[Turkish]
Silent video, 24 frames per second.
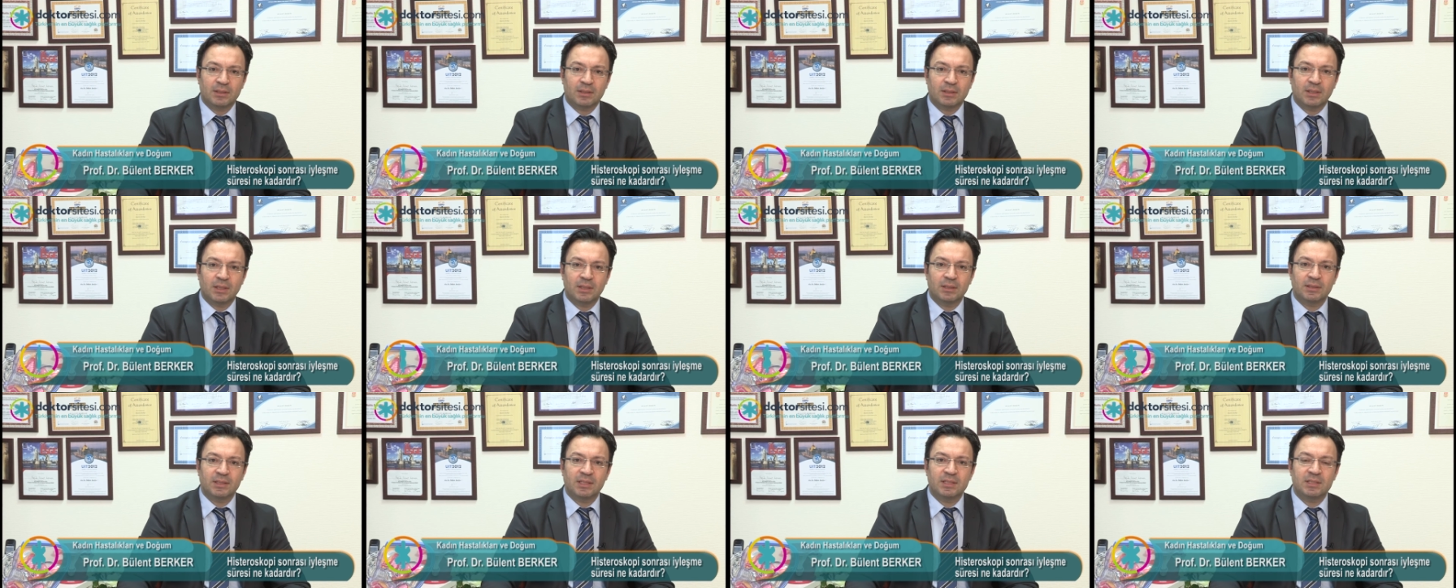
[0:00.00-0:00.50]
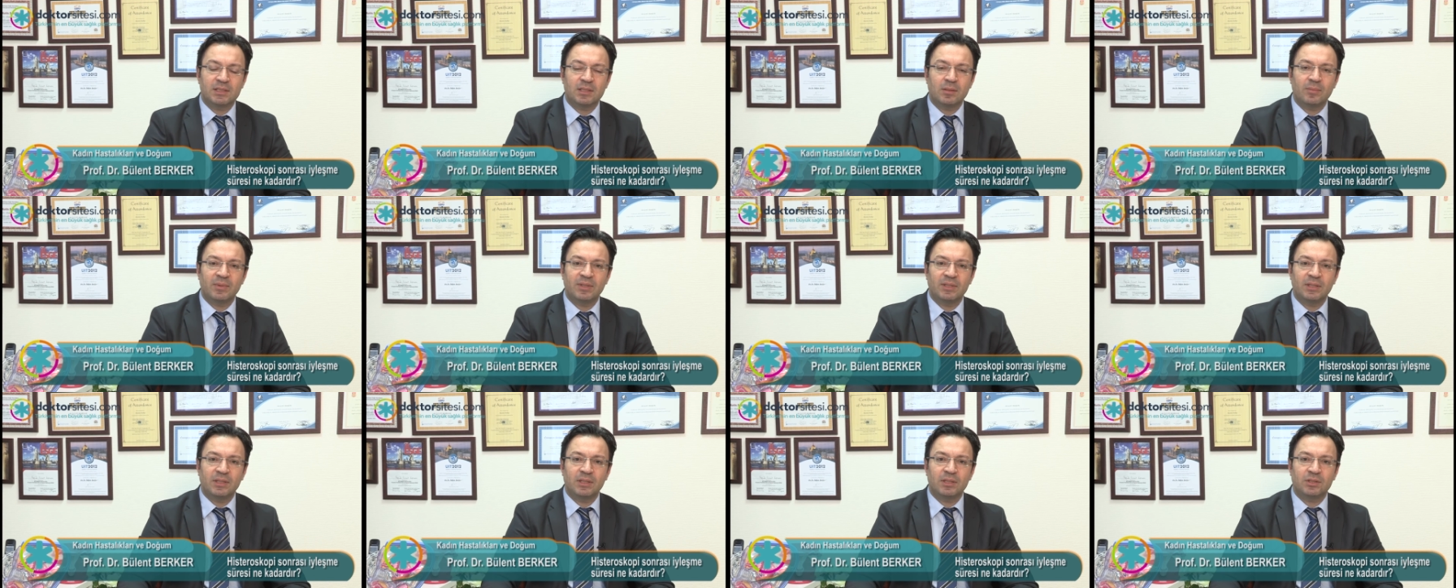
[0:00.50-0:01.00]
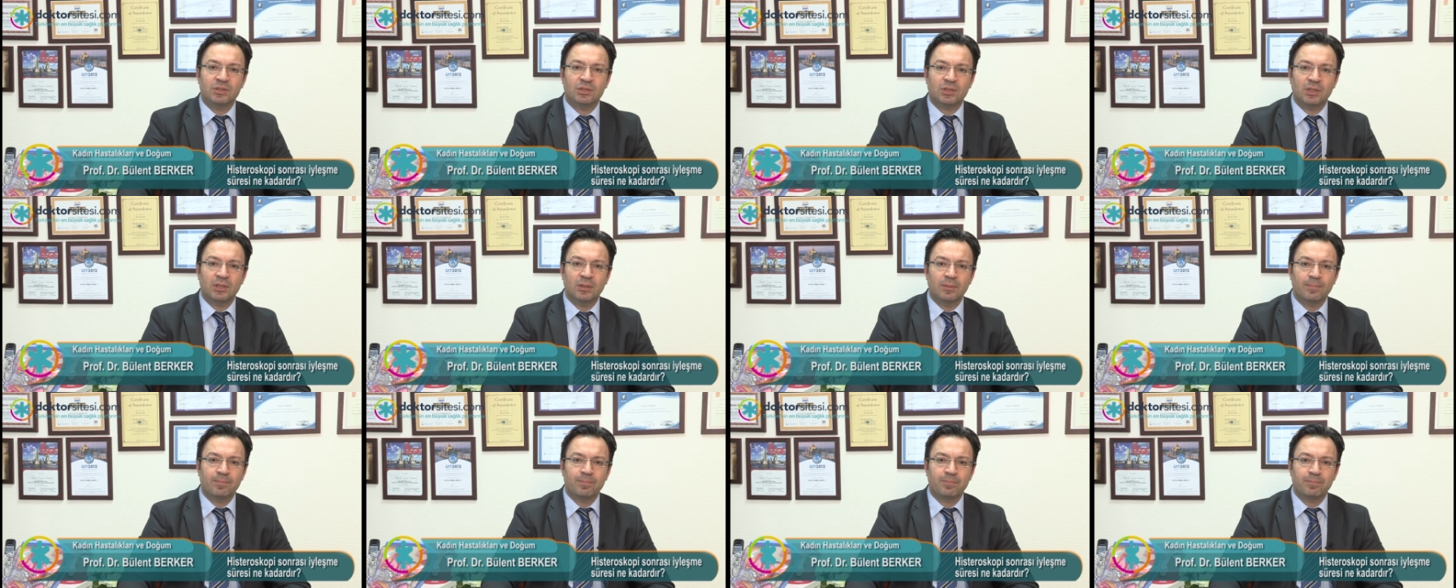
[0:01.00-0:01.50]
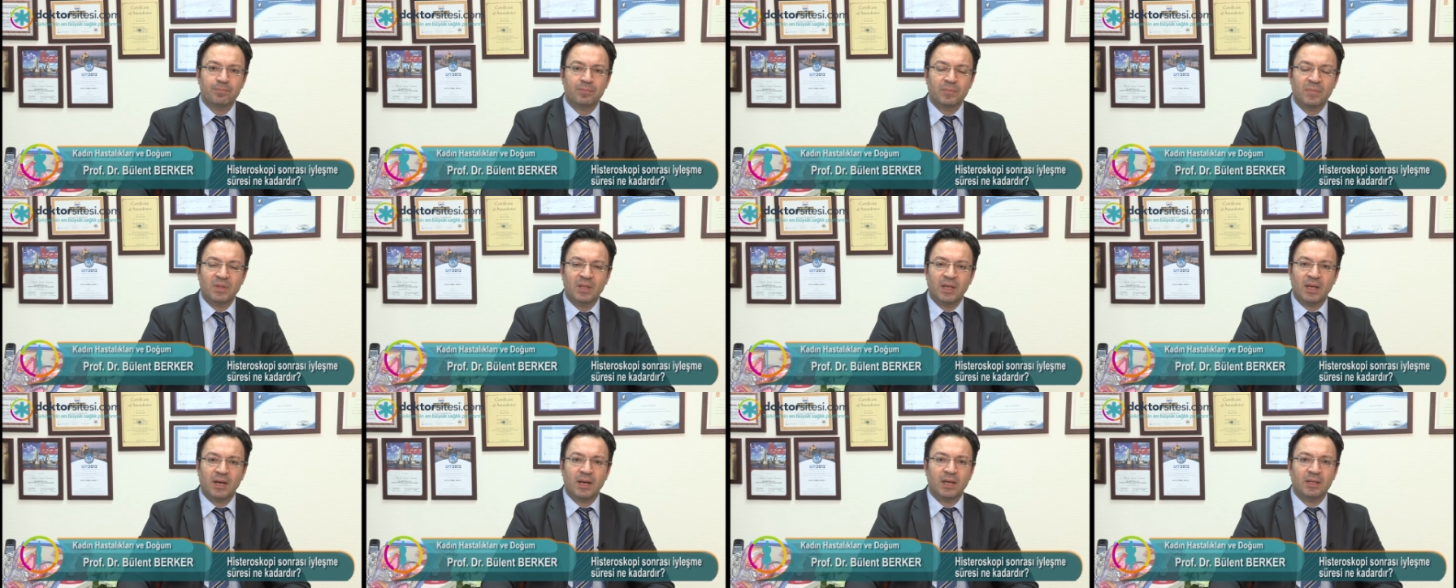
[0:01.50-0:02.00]
Karın kesilmediği için
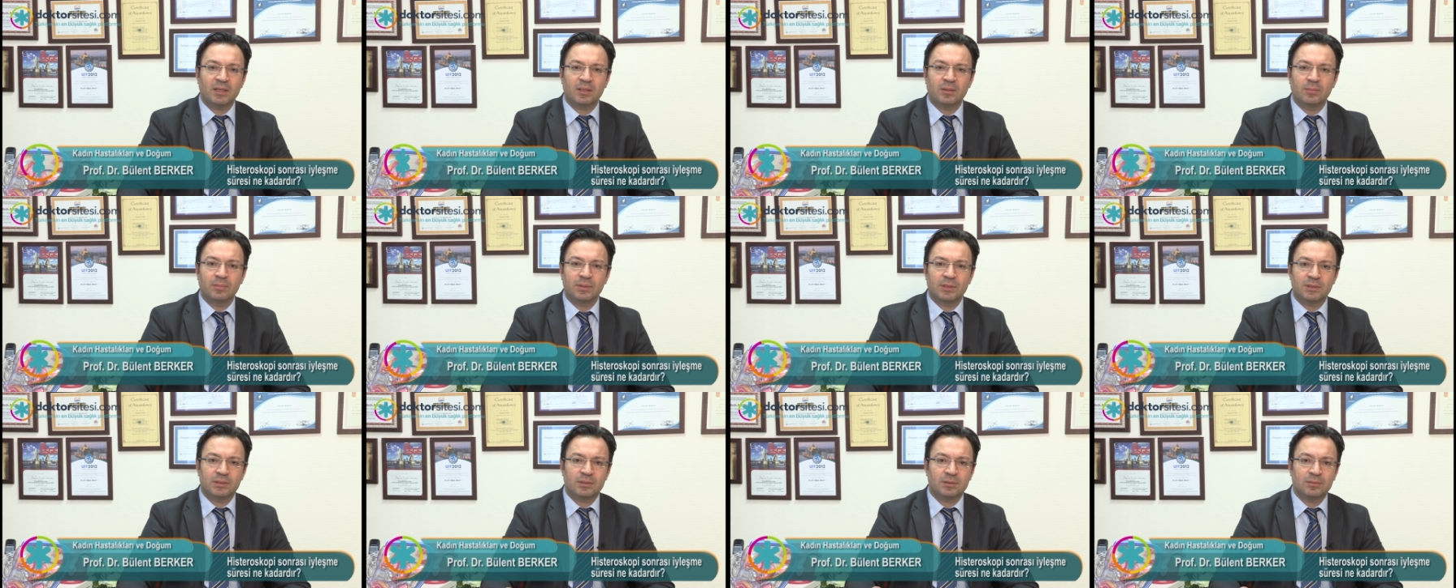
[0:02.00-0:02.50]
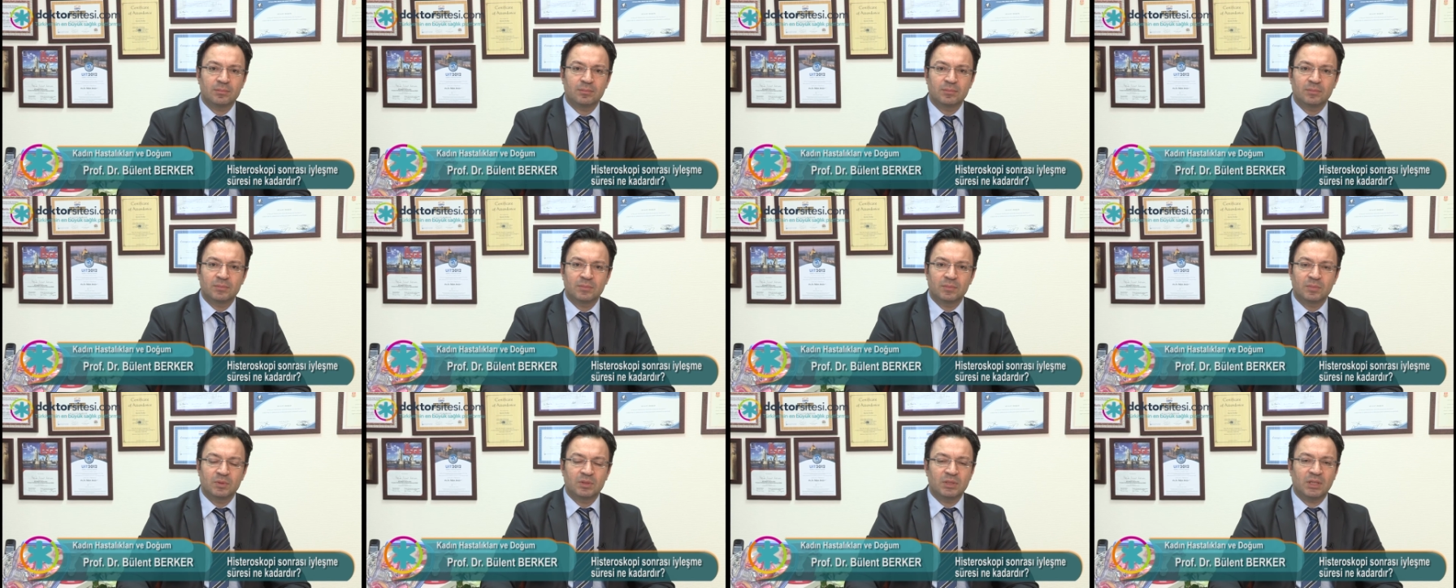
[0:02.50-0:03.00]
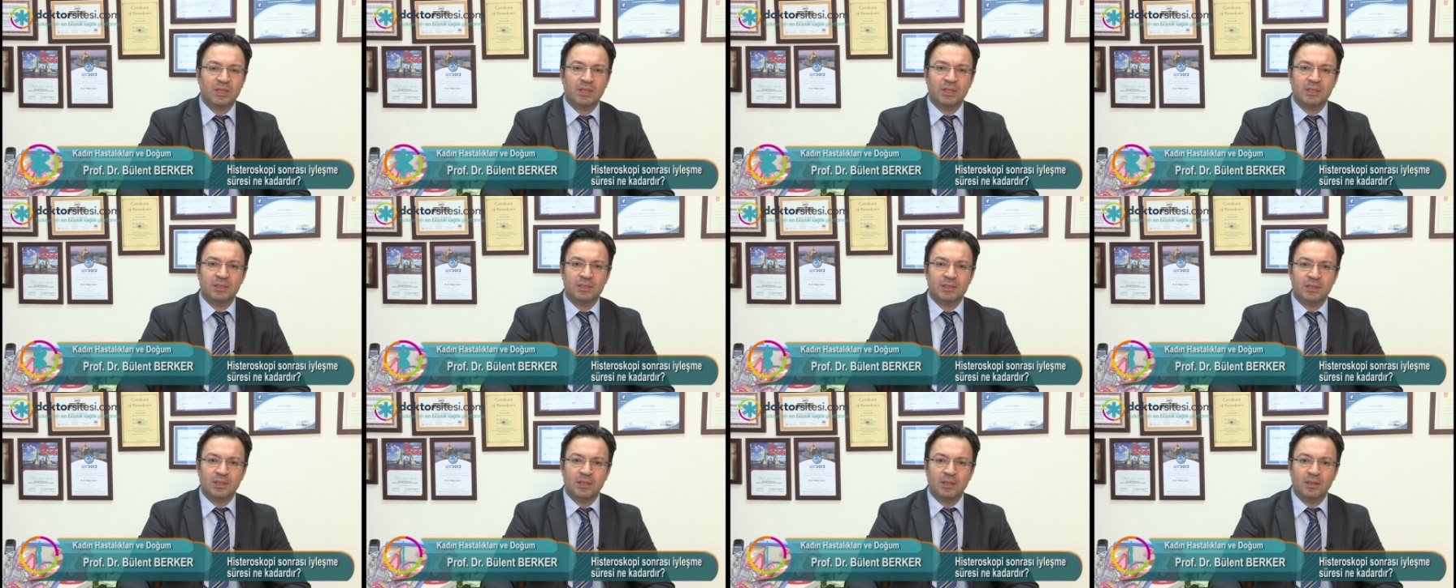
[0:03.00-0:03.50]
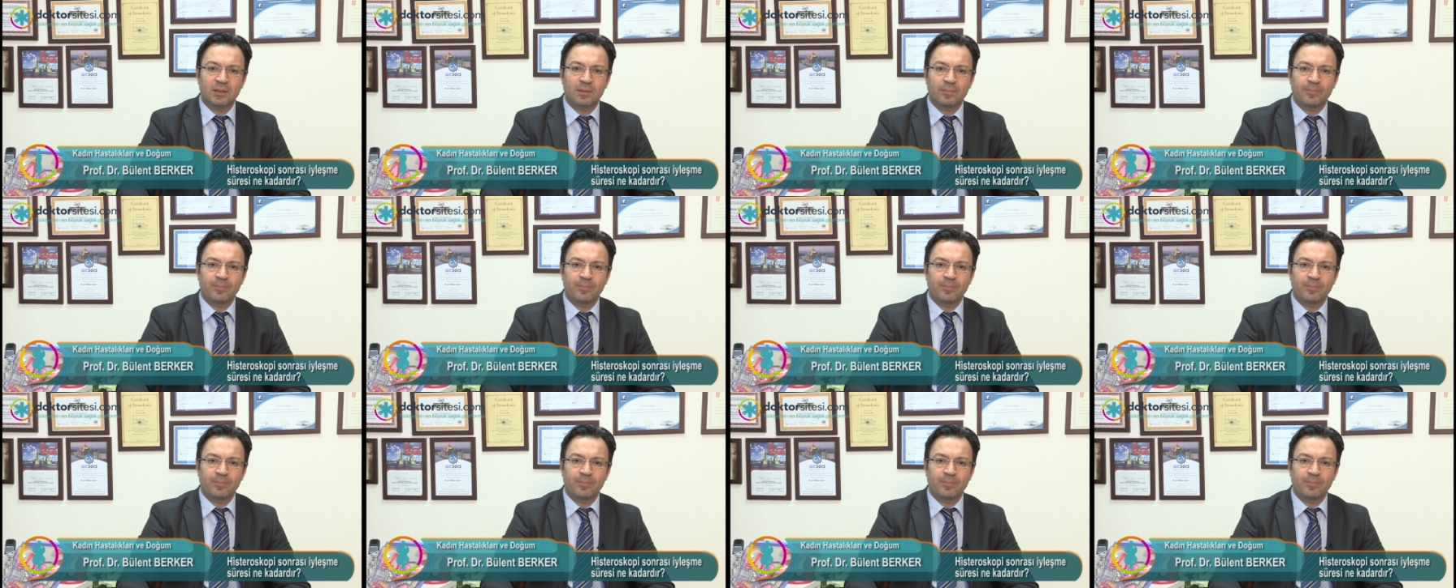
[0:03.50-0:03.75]
herhangi bir yara izi